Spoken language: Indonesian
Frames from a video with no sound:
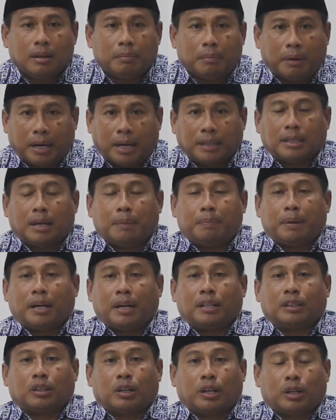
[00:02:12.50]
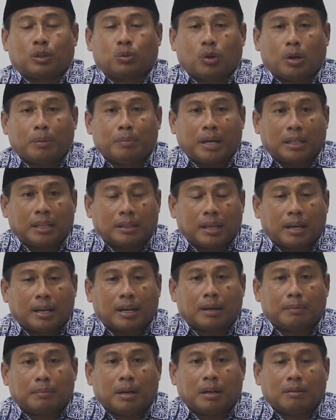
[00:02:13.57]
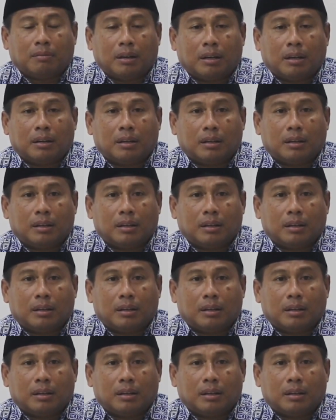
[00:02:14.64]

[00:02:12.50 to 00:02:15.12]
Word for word: makanya para intelektual mengatakan bahwa